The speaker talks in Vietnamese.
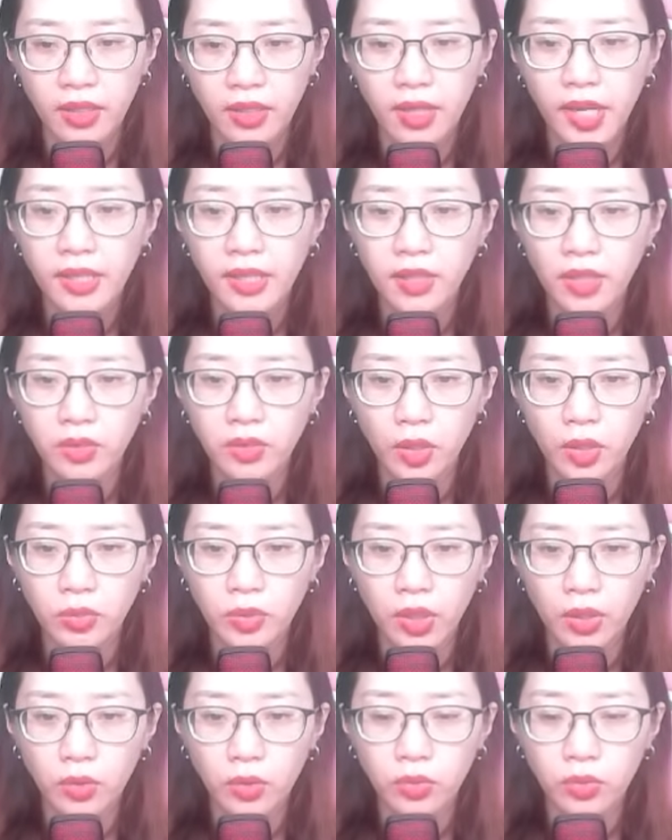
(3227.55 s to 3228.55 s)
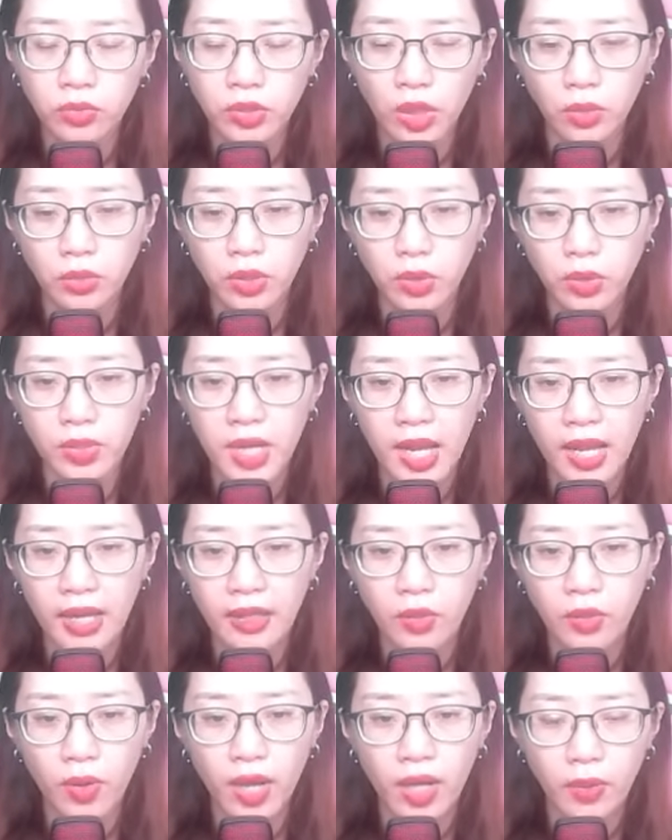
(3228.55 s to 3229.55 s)
ngay cả tiểu tiểu, tiểu tiểu đa,
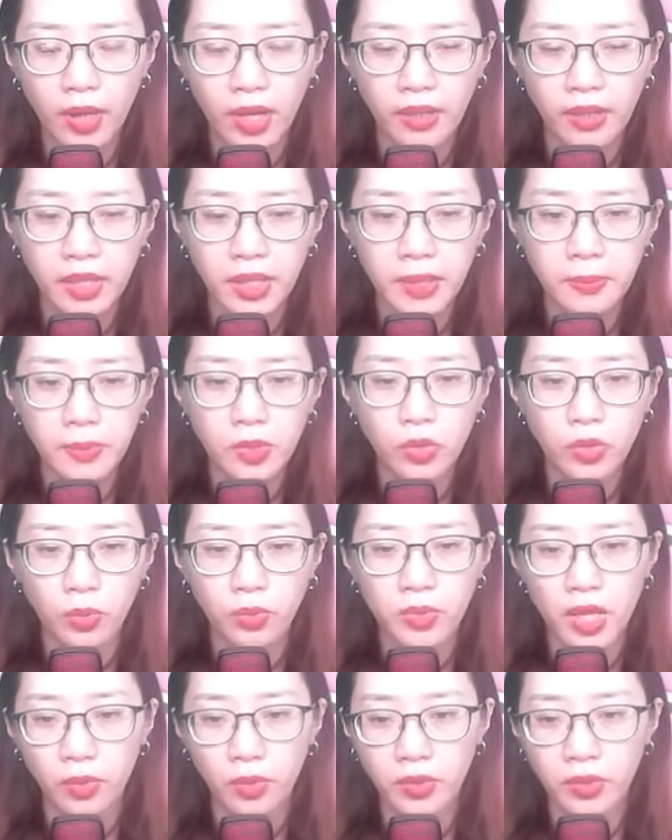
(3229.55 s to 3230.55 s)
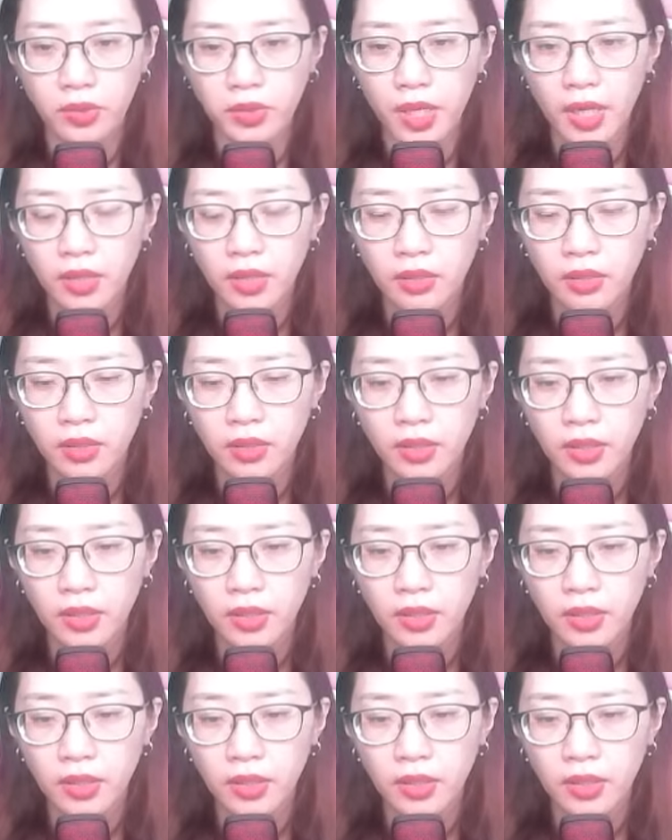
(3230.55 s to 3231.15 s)
oa hoàng kiếm cũng đều như thế.